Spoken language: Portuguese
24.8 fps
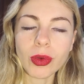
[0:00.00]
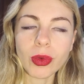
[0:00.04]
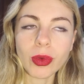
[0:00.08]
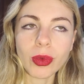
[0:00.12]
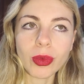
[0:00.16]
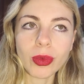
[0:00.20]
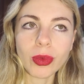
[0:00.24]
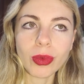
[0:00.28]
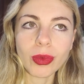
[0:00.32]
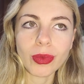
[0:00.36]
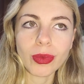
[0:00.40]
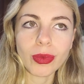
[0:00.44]

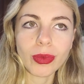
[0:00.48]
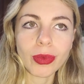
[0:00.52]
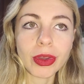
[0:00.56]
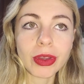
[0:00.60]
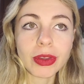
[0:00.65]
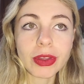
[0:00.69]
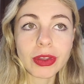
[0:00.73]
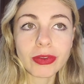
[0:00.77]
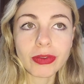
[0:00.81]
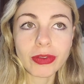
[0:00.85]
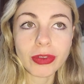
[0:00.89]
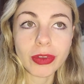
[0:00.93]
um
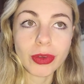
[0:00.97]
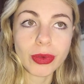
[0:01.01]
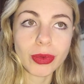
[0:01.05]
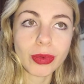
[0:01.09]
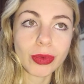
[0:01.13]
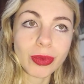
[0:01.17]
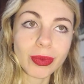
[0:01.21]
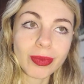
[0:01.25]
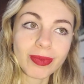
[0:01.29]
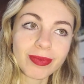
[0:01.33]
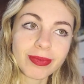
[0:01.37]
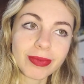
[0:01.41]

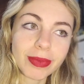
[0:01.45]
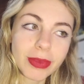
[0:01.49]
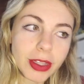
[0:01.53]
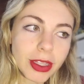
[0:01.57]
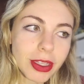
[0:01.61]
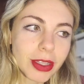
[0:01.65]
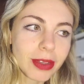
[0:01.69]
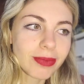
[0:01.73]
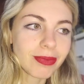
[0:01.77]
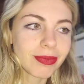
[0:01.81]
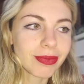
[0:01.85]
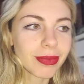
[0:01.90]
review
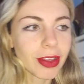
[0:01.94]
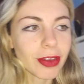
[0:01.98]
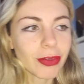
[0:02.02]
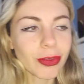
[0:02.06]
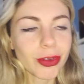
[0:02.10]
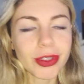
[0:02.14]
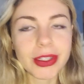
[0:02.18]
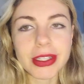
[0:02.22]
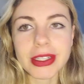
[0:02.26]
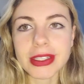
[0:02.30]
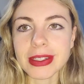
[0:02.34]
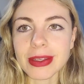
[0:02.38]
e eu
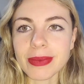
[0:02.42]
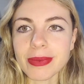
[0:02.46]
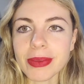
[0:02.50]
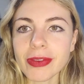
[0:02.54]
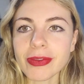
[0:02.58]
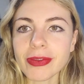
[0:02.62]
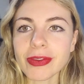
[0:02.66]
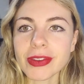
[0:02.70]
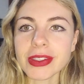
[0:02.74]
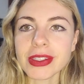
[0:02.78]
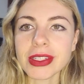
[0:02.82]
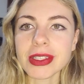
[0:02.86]
vou trazer para
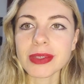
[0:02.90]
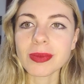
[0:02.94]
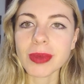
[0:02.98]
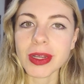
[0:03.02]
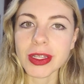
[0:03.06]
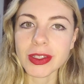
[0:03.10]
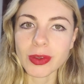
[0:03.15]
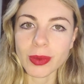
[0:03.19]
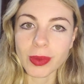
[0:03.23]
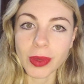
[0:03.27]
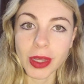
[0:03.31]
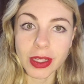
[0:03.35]
vocês
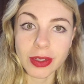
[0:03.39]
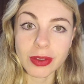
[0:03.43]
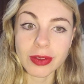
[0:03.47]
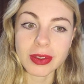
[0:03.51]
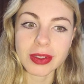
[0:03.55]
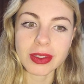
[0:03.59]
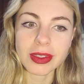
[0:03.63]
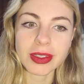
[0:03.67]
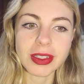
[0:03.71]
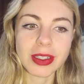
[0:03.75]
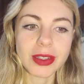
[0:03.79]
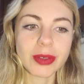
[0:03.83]
mais ou menos
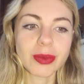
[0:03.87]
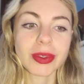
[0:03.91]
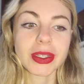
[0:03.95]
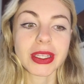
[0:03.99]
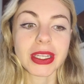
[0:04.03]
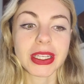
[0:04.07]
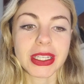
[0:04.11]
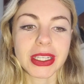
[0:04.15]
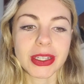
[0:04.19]
assim o que,